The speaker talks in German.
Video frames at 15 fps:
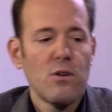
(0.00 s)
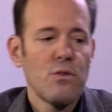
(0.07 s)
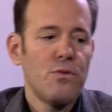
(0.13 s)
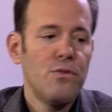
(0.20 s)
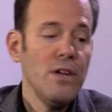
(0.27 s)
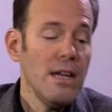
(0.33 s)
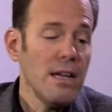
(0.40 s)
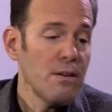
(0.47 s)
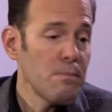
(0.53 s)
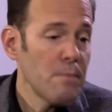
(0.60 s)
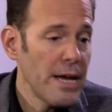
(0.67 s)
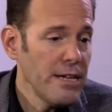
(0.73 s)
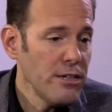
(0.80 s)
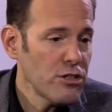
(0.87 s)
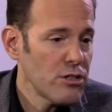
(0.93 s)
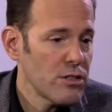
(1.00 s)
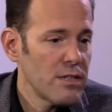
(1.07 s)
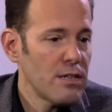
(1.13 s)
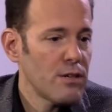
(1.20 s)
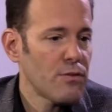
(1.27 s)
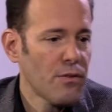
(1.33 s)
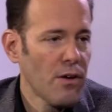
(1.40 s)
Viele Menschen,
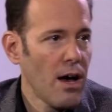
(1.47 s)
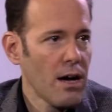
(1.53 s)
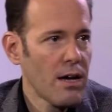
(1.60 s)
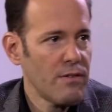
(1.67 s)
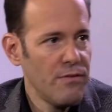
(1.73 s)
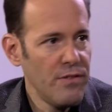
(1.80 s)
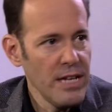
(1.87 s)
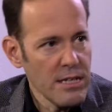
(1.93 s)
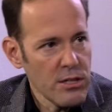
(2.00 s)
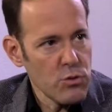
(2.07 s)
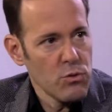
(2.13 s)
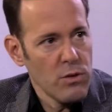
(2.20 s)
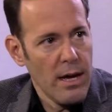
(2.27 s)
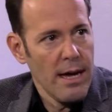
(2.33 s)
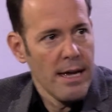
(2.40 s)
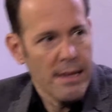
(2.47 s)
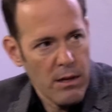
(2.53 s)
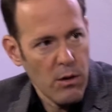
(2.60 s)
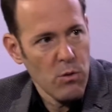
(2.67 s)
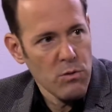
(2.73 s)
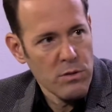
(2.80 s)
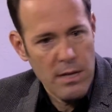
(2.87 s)
die ich frage, willst du eine
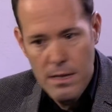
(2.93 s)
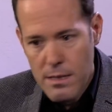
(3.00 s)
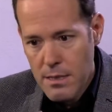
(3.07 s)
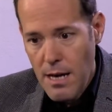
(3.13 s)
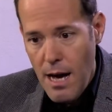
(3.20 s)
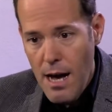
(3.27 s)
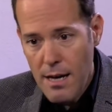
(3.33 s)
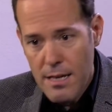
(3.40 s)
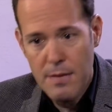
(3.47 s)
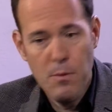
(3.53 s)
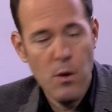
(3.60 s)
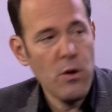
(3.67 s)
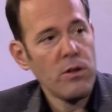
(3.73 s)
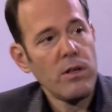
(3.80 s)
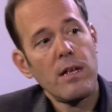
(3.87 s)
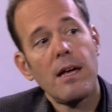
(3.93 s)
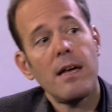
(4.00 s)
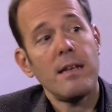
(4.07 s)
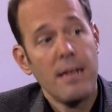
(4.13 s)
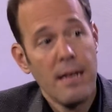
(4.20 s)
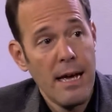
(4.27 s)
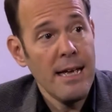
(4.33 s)
Änderung, sagen, ja, ich möchte
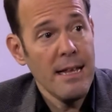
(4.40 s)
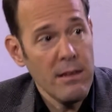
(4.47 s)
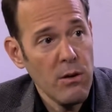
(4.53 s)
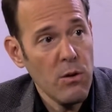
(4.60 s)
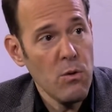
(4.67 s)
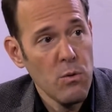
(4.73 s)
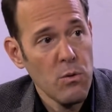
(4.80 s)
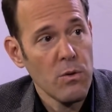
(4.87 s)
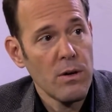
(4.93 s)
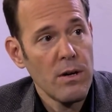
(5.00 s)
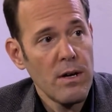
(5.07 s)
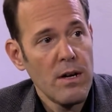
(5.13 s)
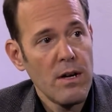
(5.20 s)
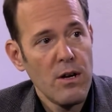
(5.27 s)
eine Änderung.